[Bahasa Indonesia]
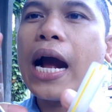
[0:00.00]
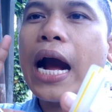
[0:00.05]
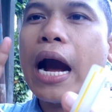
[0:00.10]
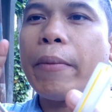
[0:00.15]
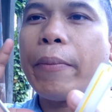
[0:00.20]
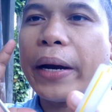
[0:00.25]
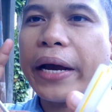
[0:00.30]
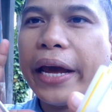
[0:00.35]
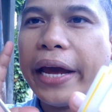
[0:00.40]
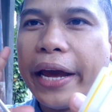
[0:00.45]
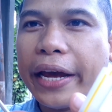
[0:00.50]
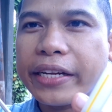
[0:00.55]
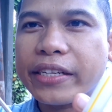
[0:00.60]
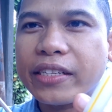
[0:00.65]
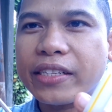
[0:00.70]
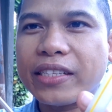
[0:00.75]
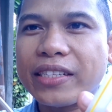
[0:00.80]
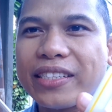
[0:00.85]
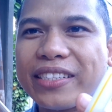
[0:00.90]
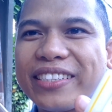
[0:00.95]
nggak pakai
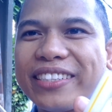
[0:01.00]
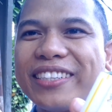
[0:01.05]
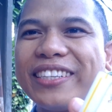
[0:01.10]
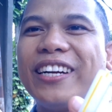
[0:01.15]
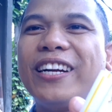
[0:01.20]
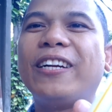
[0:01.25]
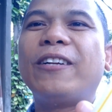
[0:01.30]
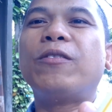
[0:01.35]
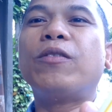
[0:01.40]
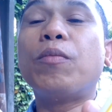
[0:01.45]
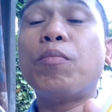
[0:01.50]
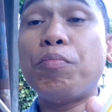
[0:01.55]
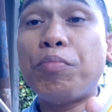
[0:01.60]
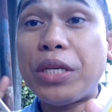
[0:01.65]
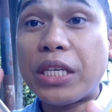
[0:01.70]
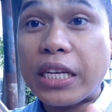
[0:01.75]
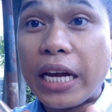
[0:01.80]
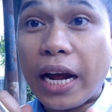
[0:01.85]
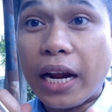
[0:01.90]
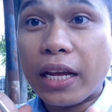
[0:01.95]
es
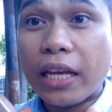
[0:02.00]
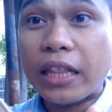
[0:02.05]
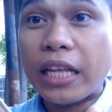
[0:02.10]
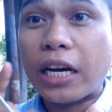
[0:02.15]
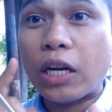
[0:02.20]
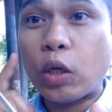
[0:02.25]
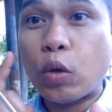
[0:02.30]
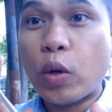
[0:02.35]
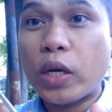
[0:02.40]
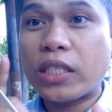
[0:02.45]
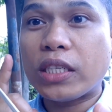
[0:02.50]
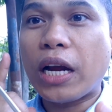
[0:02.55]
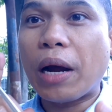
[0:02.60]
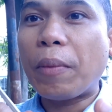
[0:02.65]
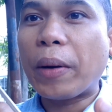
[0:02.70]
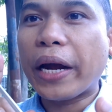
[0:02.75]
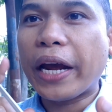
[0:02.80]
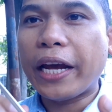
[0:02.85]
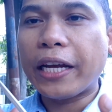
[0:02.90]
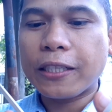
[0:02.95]
bisa kita request nggak
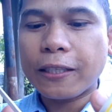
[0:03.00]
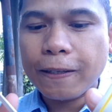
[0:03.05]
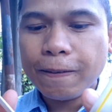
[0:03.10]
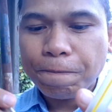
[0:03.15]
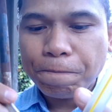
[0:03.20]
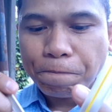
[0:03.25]
pakai es